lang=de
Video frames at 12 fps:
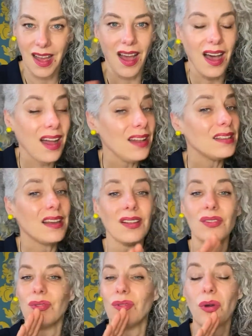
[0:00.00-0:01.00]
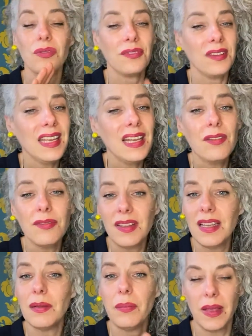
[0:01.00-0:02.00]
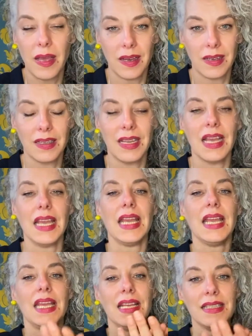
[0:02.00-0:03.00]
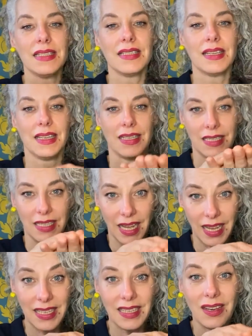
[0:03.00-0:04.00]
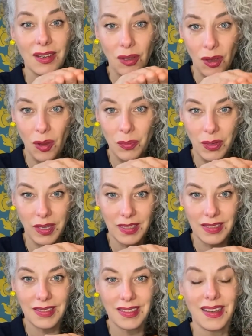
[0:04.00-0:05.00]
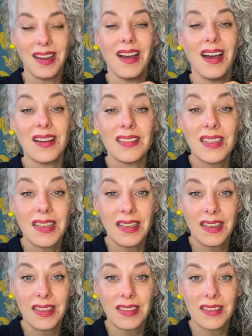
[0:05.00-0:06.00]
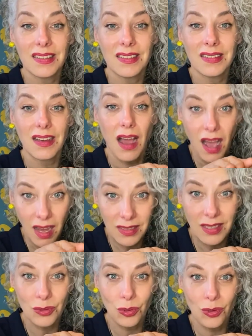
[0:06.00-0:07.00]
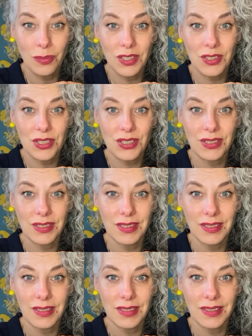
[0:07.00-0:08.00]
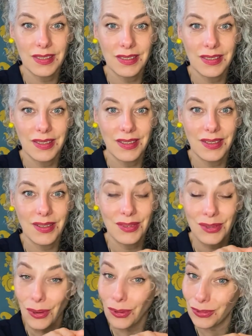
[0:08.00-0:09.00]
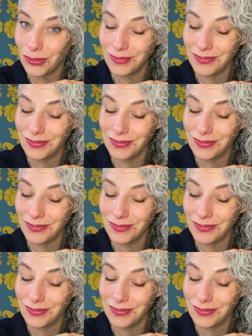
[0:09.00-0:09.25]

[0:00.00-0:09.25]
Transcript: All das und noch viel, viel mehr ist in deiner Körperin angelegt, anatomisch. So.